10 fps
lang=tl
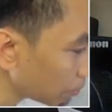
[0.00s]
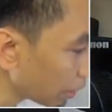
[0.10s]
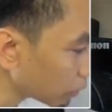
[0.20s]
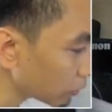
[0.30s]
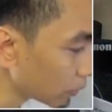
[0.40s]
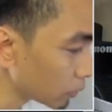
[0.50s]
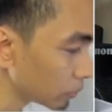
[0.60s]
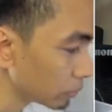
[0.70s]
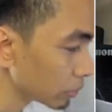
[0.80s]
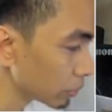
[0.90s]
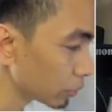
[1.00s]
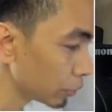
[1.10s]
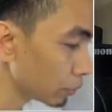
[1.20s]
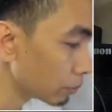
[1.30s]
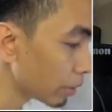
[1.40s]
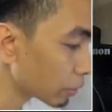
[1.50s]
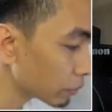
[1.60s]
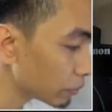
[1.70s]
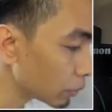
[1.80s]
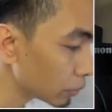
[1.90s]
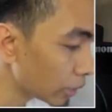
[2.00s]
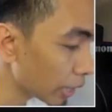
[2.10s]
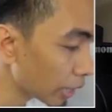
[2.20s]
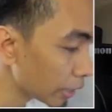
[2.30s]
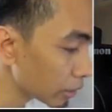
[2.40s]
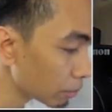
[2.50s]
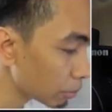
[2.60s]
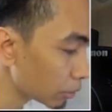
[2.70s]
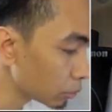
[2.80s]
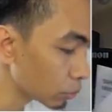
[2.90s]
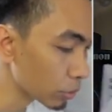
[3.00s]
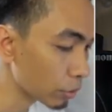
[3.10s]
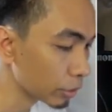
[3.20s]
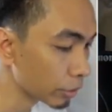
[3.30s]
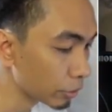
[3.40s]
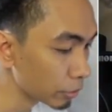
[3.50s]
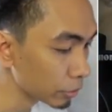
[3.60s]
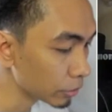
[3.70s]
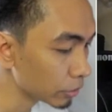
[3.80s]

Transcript: Microphone. So, yung microphone ay number 2. So, ito yon